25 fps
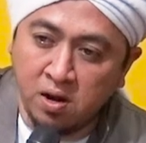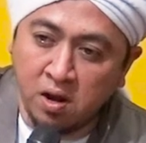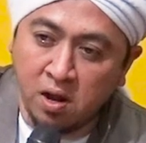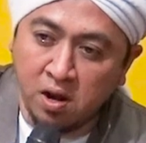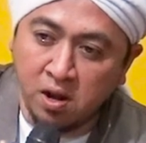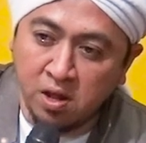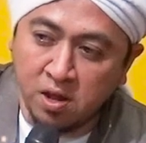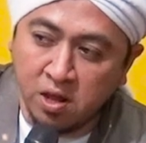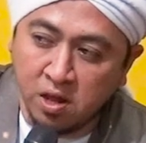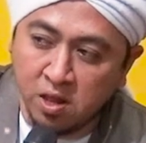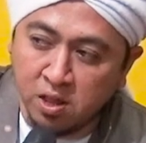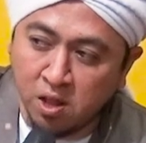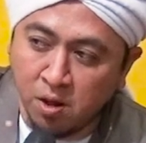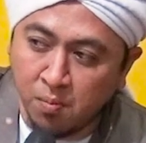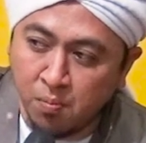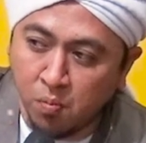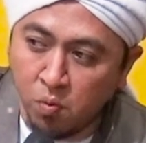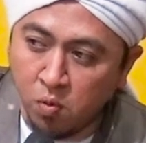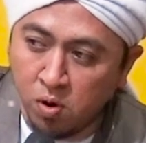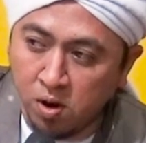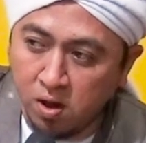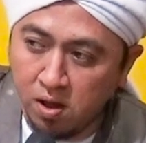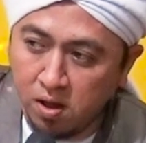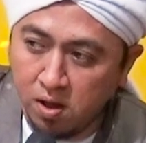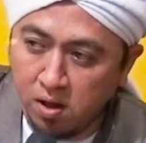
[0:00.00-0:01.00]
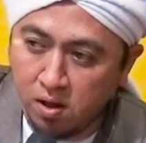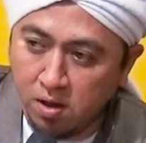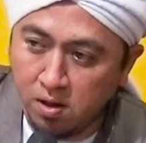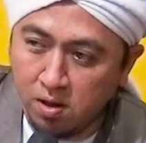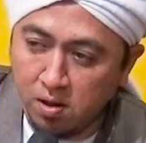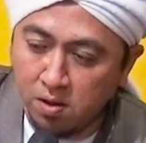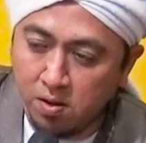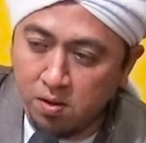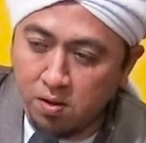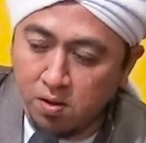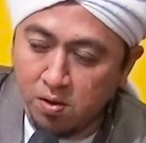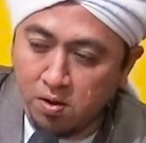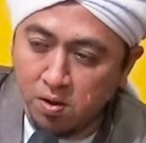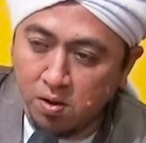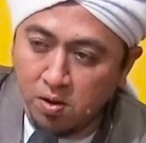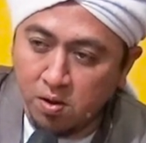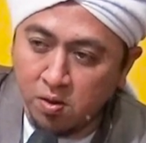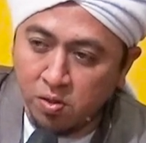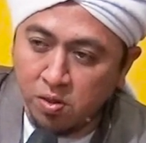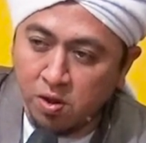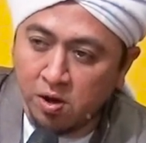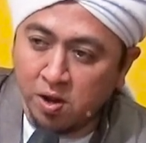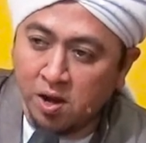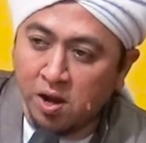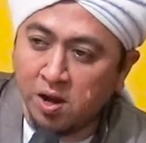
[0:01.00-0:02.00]
dari kita pula
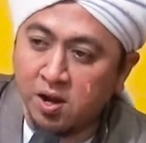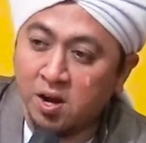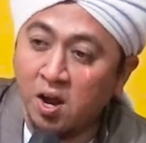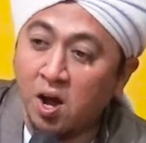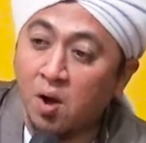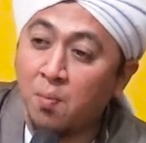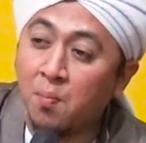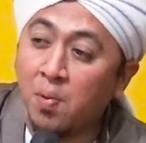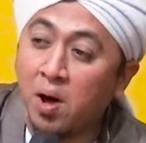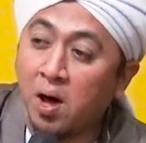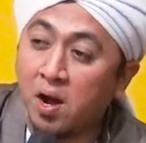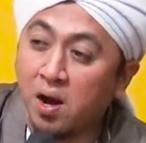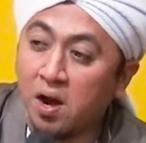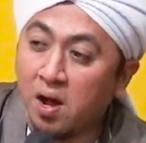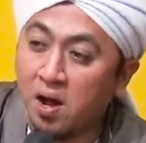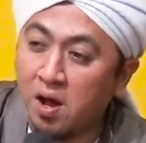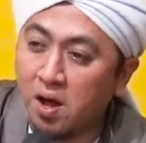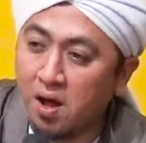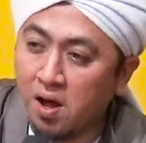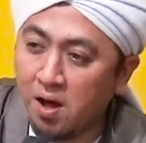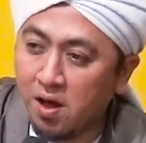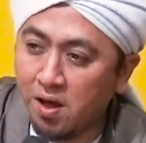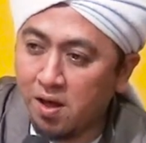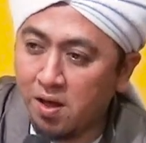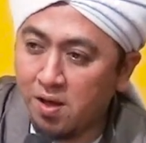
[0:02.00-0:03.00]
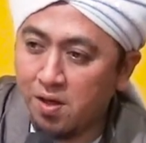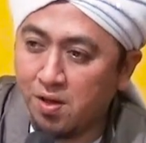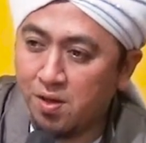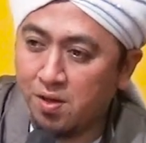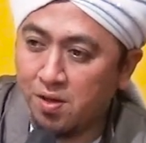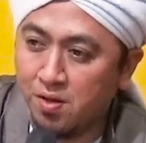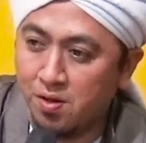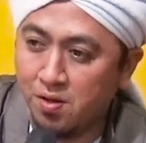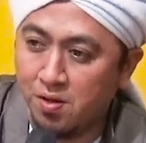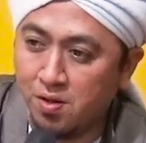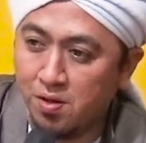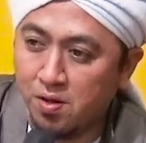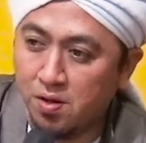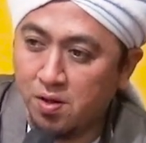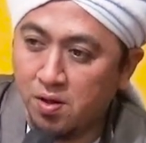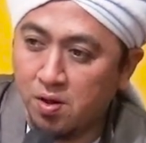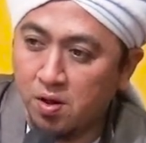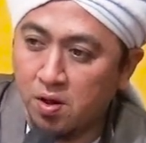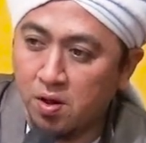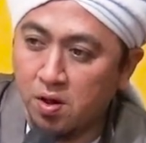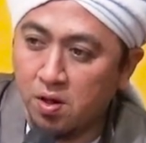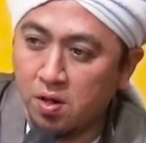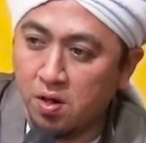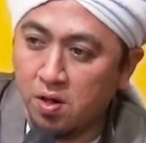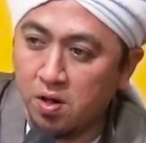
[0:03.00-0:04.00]
terkadang marah
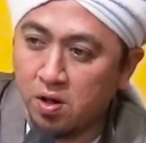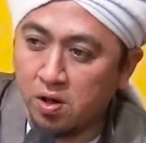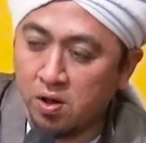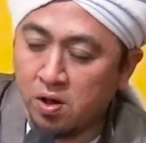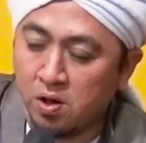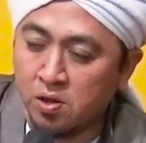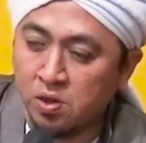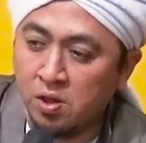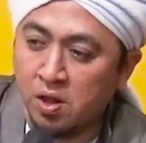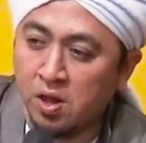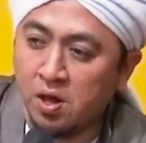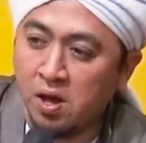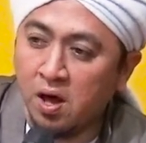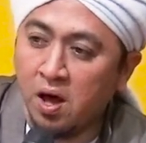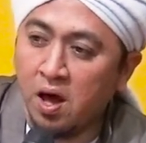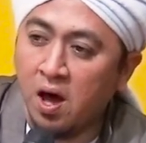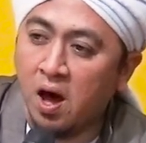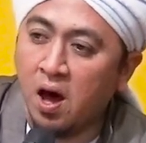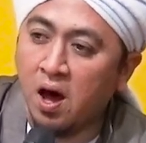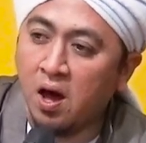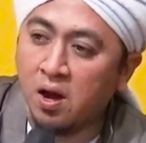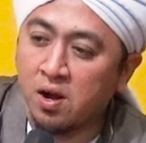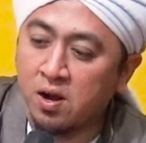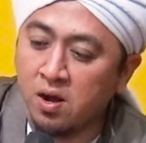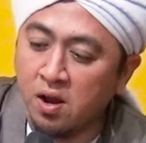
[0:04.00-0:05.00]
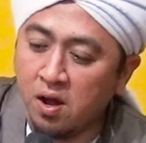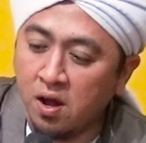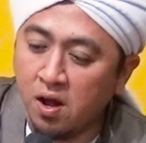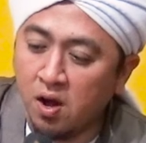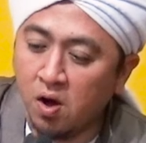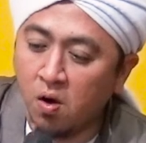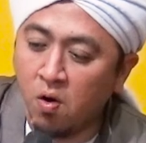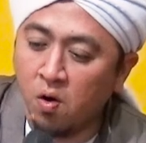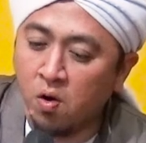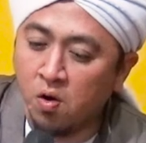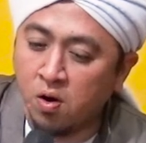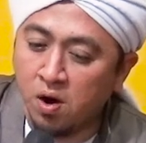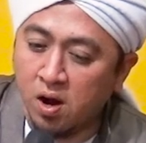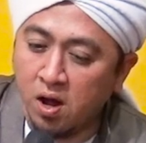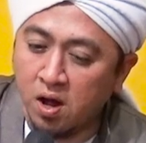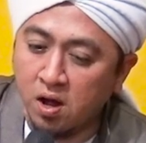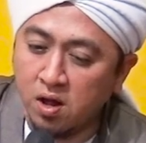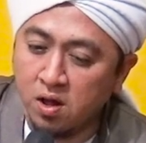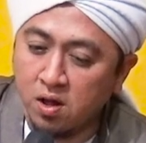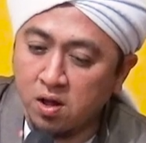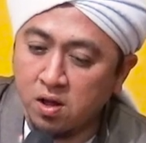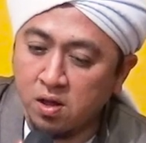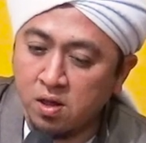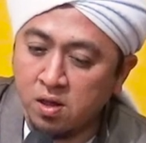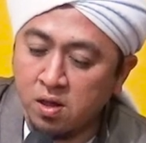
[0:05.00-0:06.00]
ketika ada
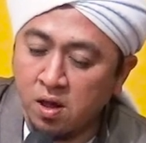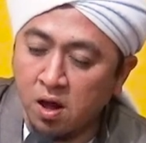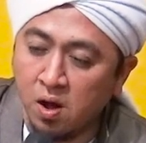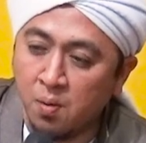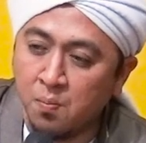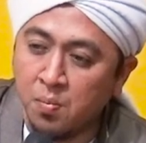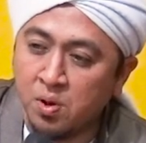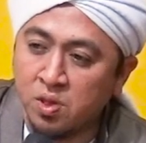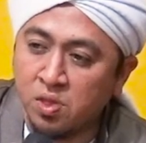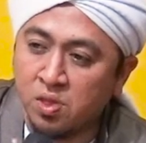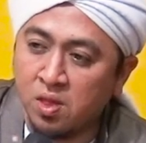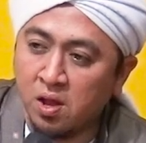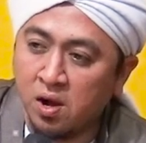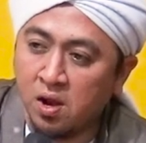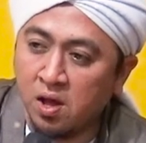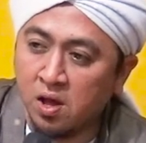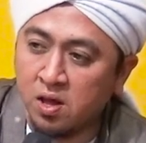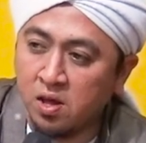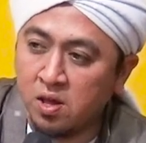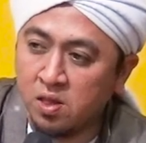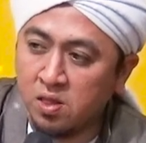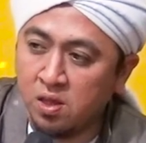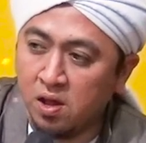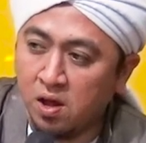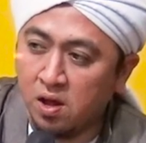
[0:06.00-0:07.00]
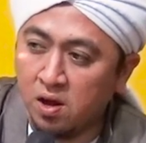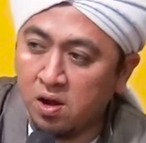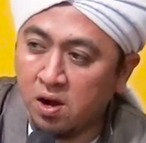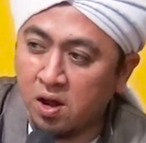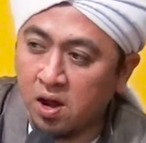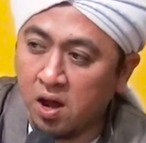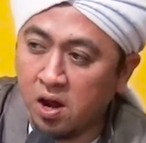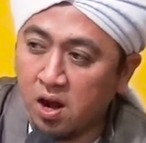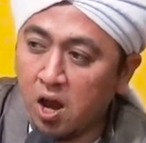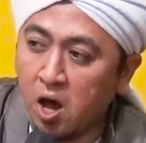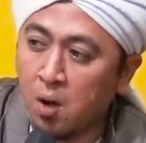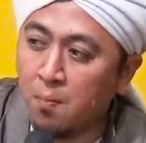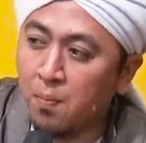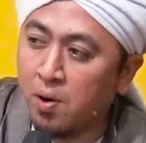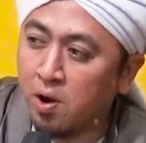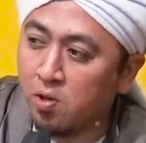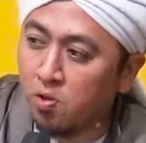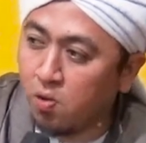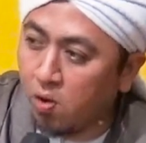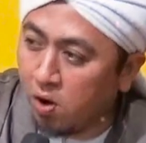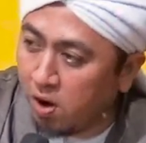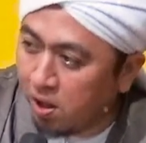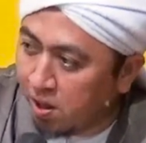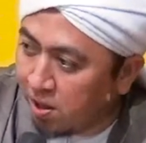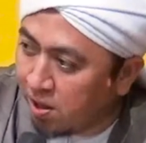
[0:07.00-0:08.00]
orang yang mencela kita dengan amal
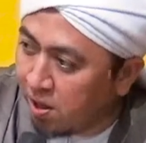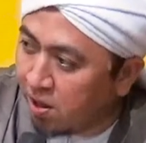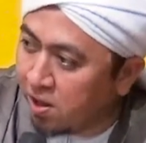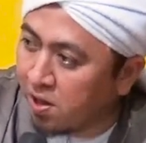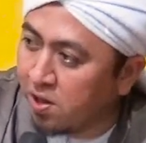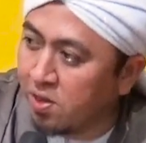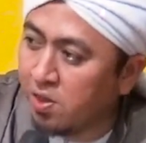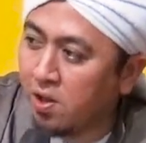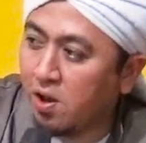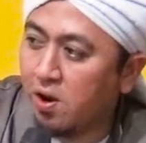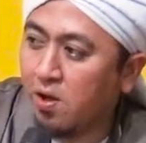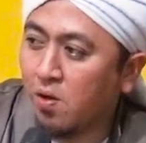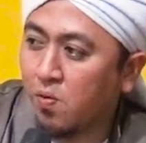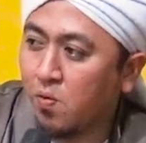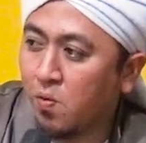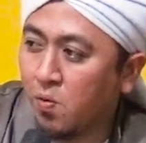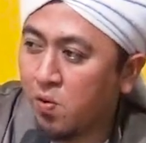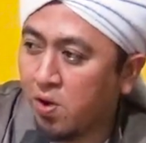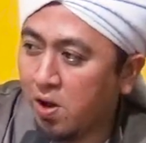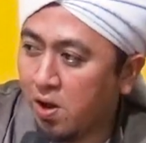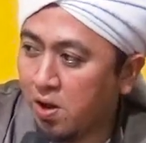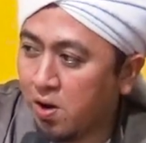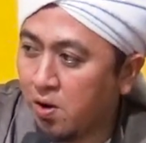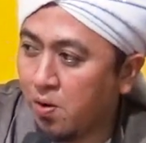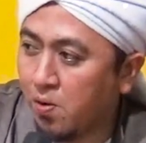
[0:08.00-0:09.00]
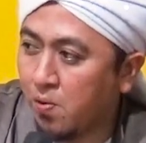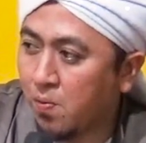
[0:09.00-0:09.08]
soleh yang kita lakukan.